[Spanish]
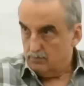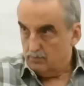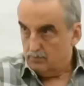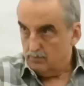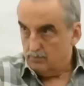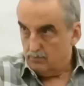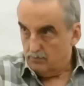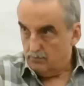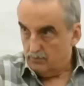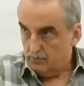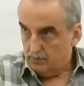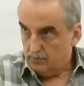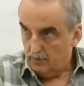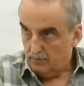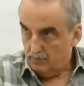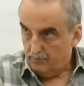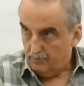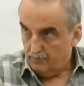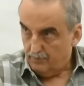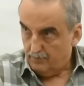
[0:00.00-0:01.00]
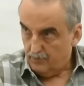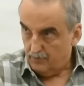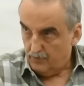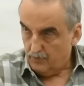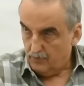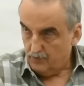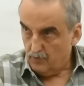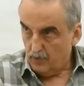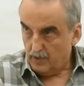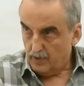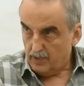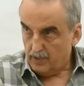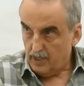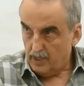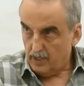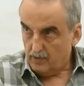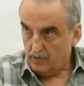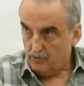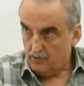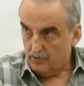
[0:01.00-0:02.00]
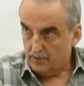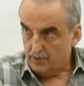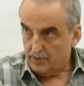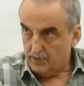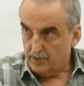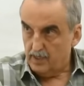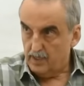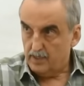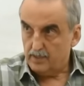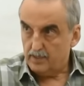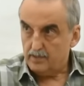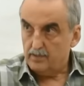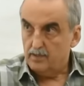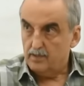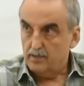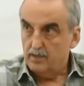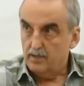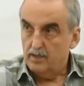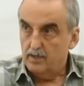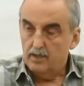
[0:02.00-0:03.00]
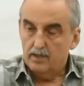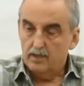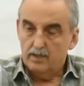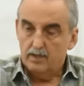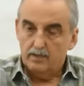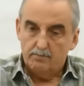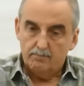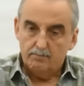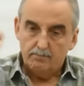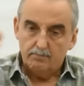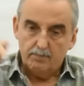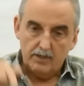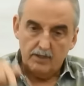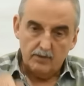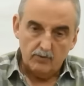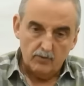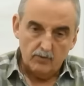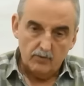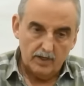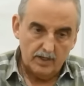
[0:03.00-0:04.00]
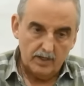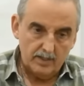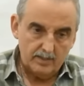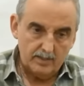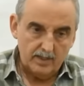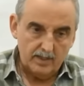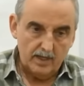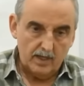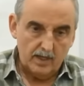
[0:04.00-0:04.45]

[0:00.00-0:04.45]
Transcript: Salvo que haya cambiado ahora que en Arabia, ¿no? No sé. Pero de ninguna manera.